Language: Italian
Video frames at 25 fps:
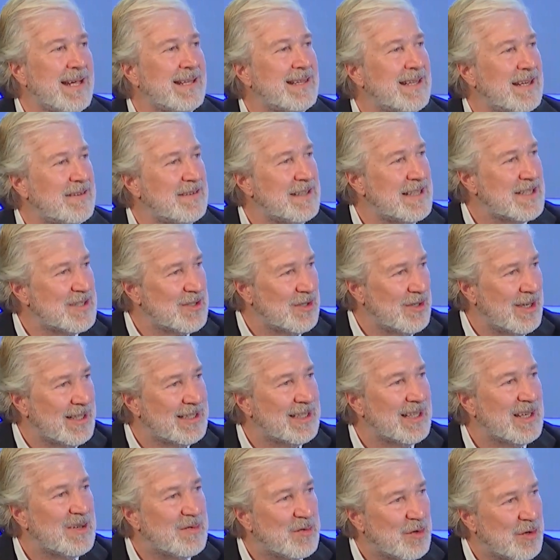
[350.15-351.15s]
attraverso la
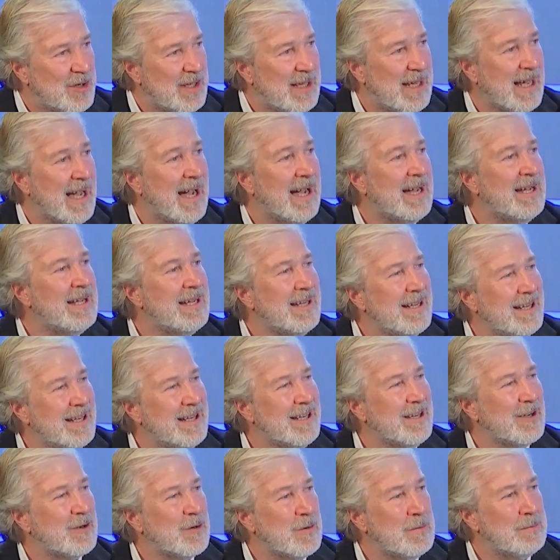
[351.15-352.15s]
telefonia
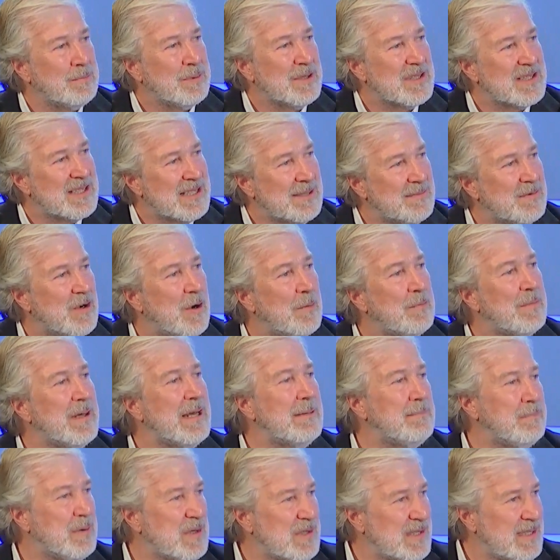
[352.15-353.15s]
eh, con Poste
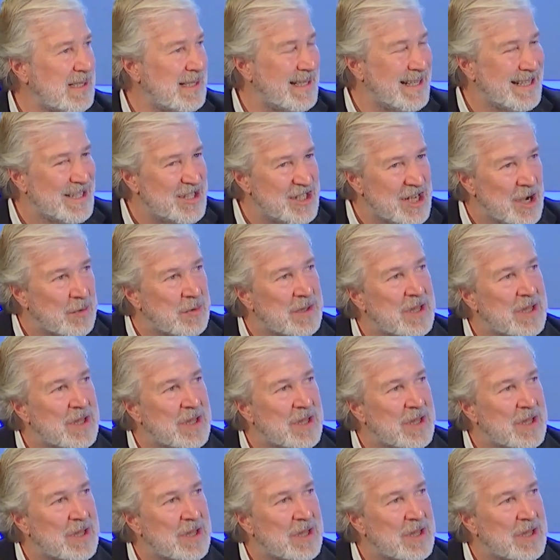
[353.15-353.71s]
Mobile e Poste Energia.